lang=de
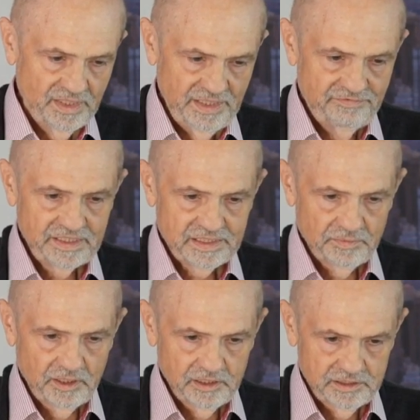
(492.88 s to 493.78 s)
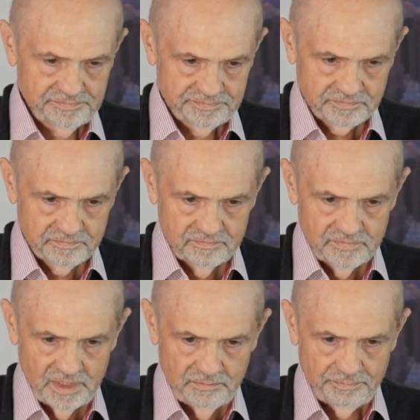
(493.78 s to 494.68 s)
Ich werde mal
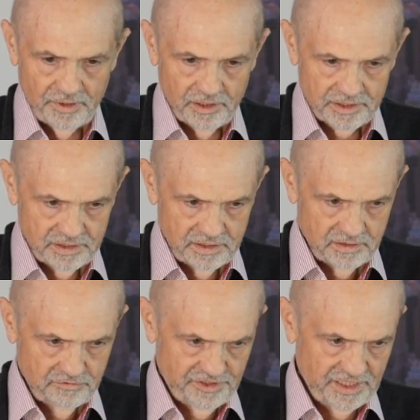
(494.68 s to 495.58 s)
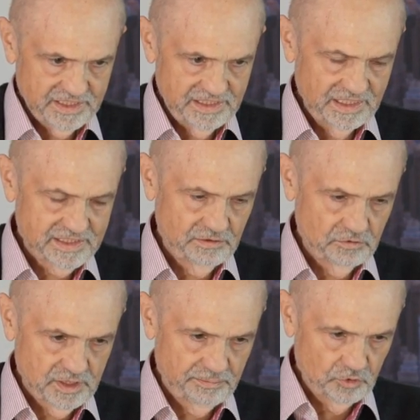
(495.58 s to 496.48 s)
ein paar Vers lesen
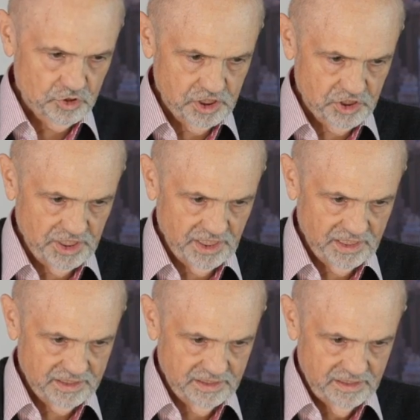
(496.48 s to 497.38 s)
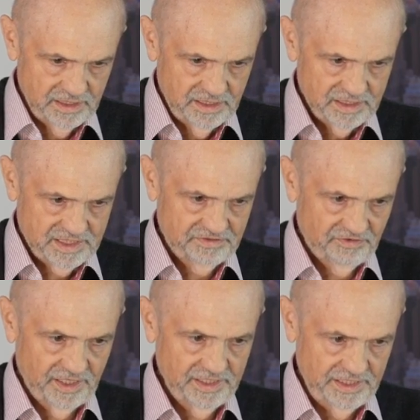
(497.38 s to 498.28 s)
aus Apostelgeschichte
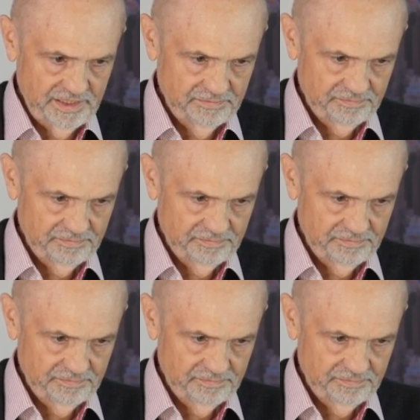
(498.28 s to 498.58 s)
2.